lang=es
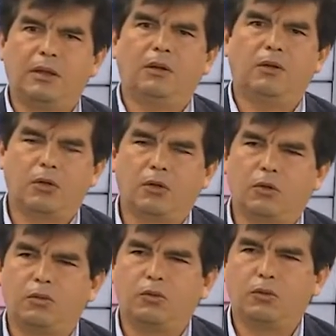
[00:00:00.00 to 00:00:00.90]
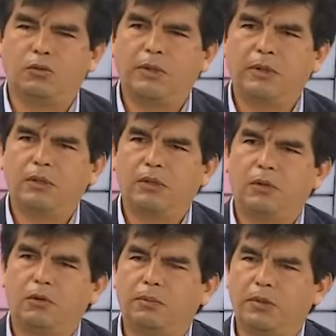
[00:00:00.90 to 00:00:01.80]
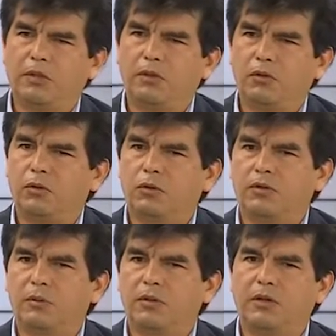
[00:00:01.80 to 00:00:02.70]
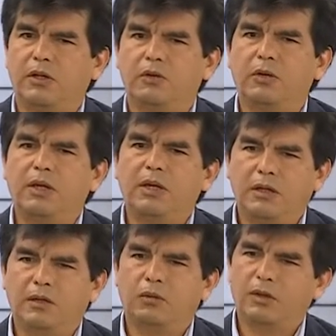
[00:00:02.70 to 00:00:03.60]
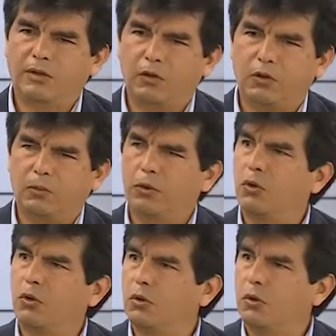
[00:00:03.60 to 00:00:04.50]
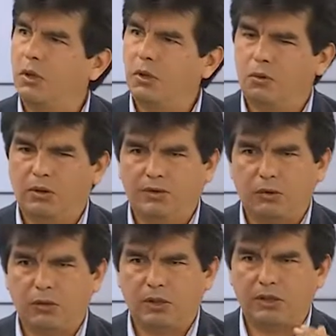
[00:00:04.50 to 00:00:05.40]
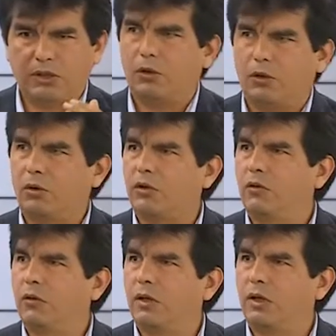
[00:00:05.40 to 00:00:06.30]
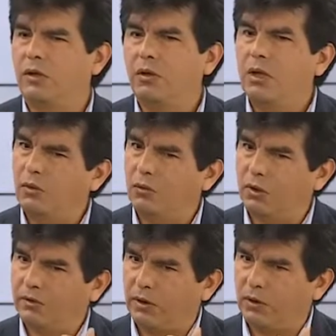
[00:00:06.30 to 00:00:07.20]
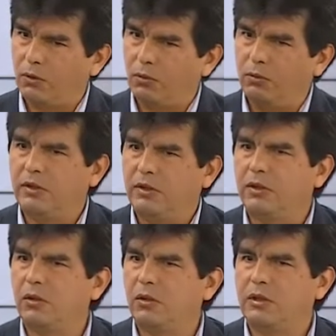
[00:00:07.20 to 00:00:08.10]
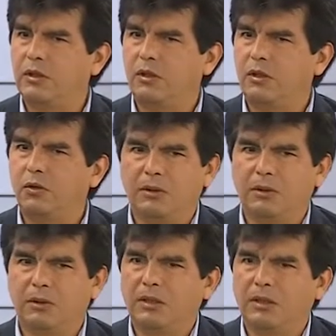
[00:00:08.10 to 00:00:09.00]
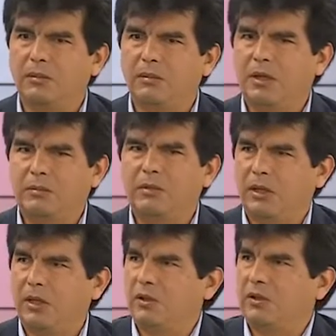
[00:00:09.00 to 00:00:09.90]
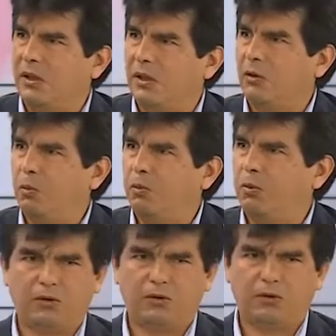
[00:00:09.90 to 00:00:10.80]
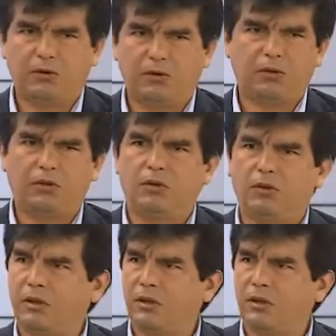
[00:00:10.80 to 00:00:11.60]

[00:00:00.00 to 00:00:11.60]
lo que nos, puntualmente nos compete a nosotros los empresarios es un Estado promotor, un Estado atento al orden ciudadano y un Estado con un Ministerio de Interior que diga, mira, acá están los policías, son estos,